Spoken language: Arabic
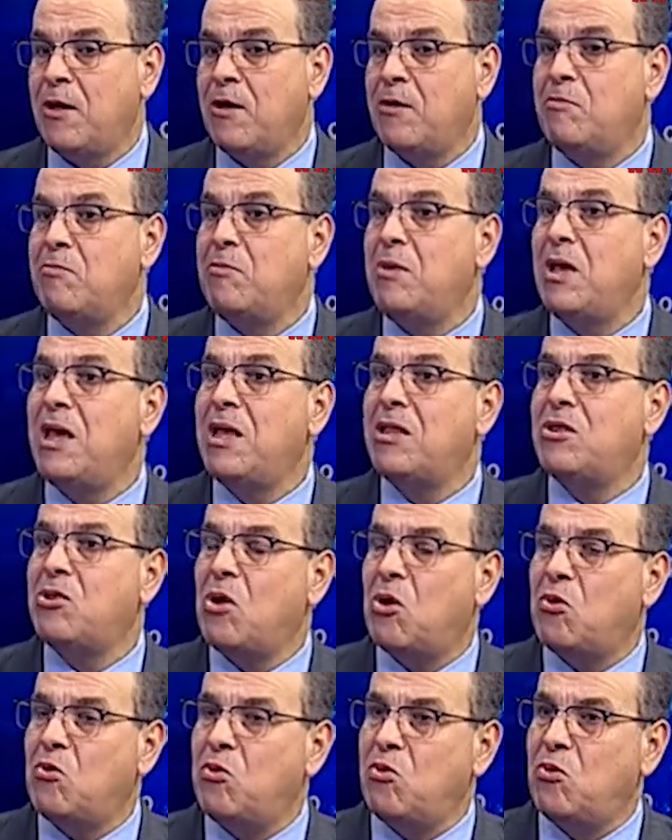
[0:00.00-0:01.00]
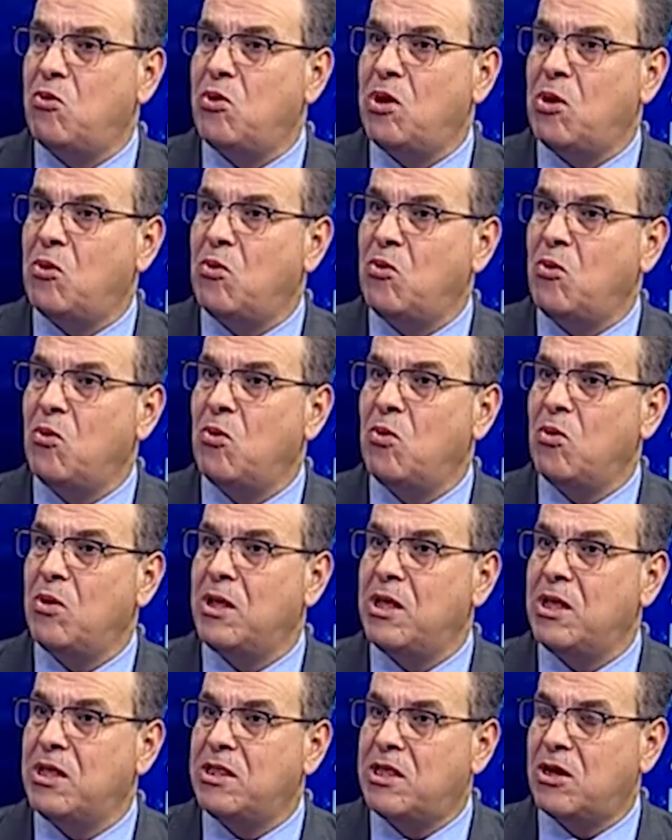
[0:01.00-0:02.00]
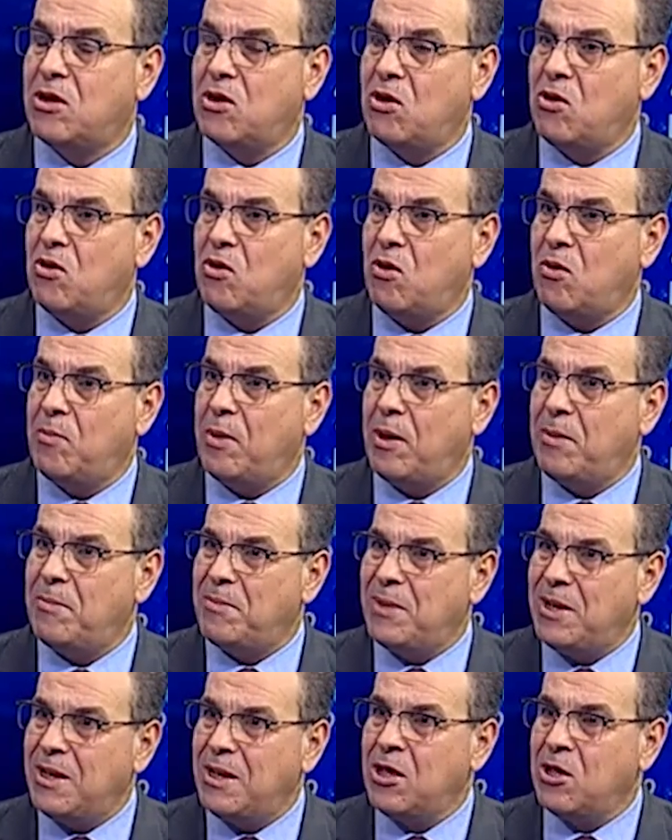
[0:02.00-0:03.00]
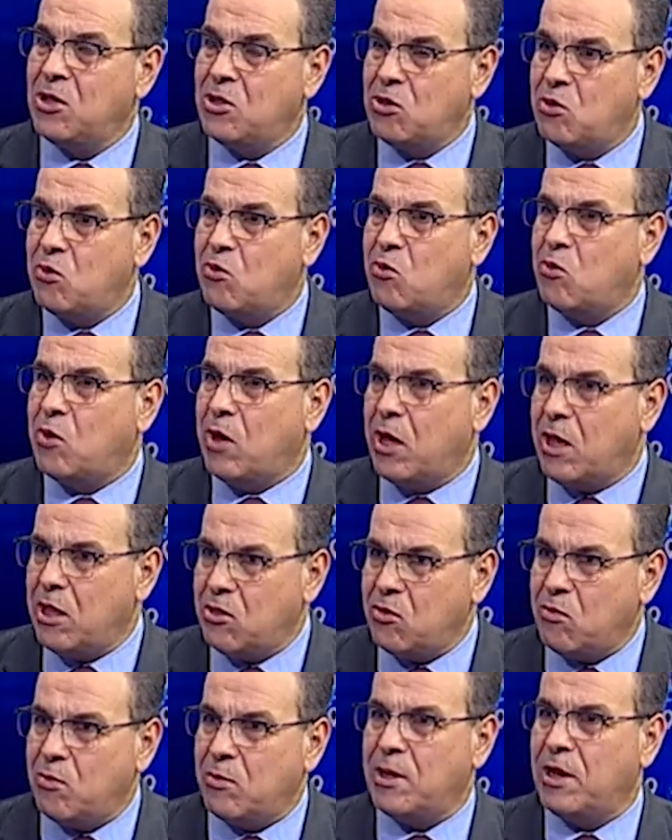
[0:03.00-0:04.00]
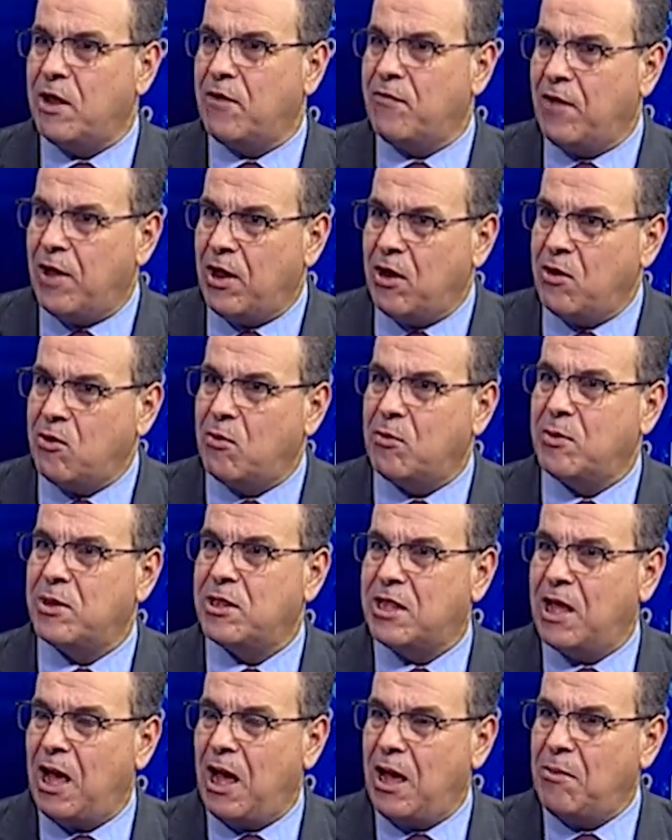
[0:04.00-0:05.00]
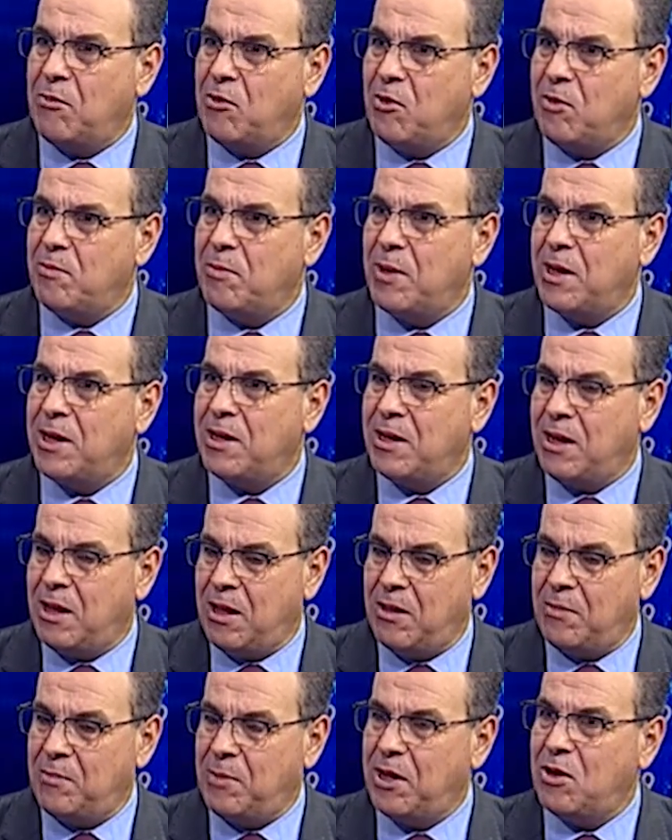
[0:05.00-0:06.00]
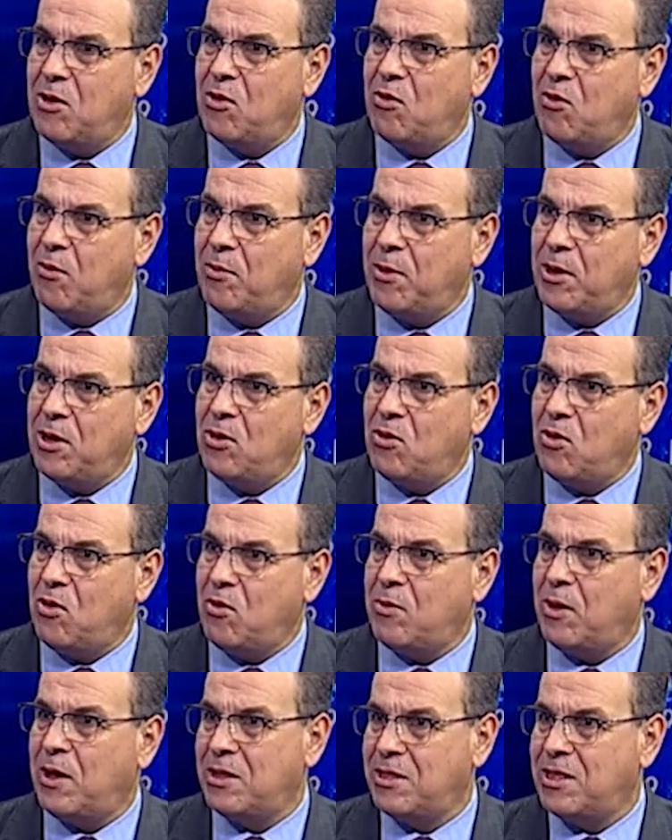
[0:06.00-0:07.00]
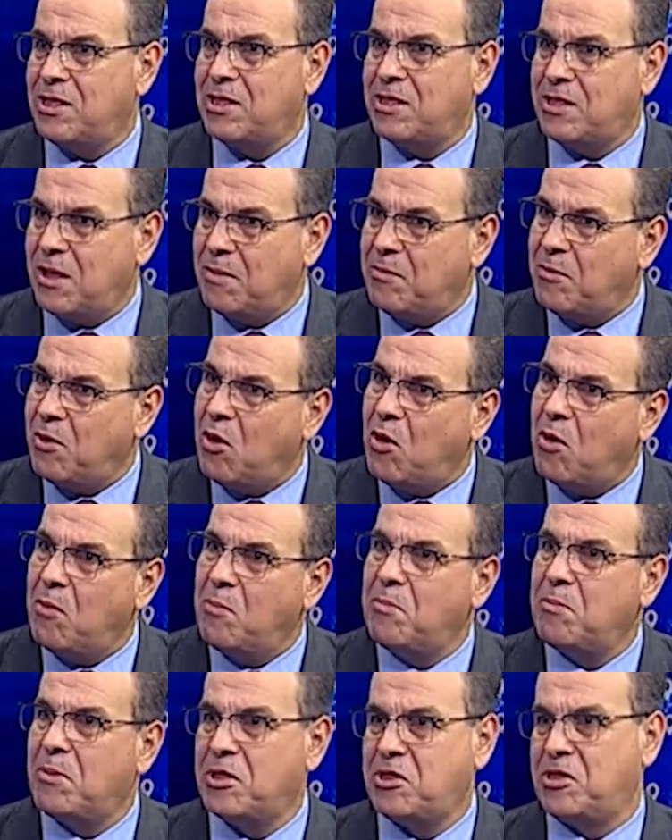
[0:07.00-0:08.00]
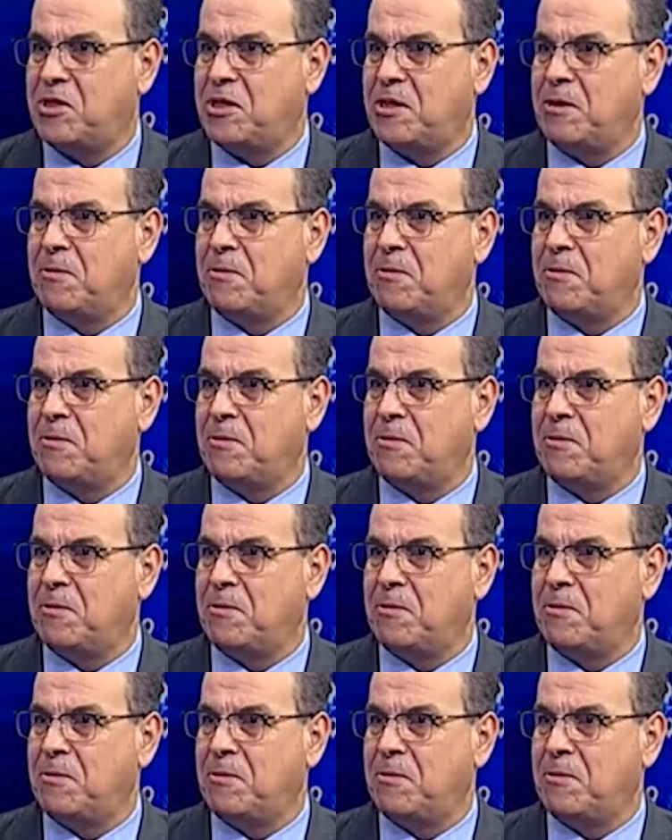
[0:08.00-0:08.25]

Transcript: ما تقول له آه، تلك اللعبة من سلوكات ومن أفعال ومن تعامل بين بينه وبين اللعبة سيستم نعم نعم